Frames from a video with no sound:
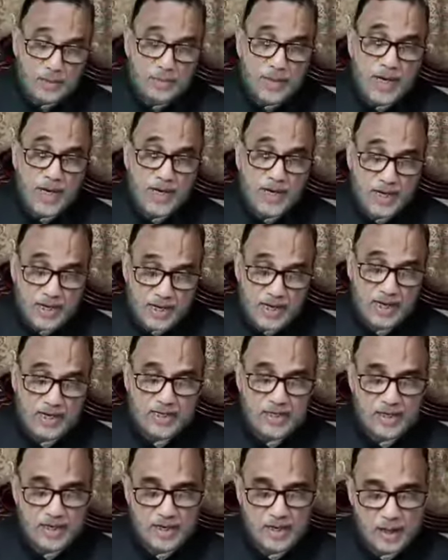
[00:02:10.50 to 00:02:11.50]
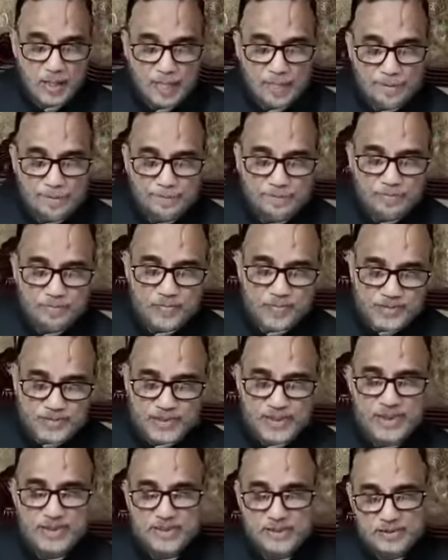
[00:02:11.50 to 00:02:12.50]
আমার এলাকা
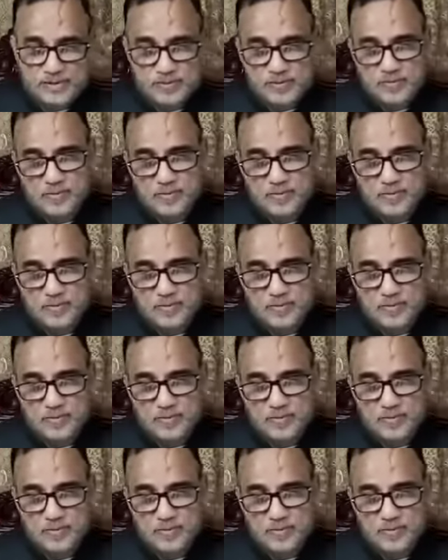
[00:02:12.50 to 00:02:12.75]
সিলেটে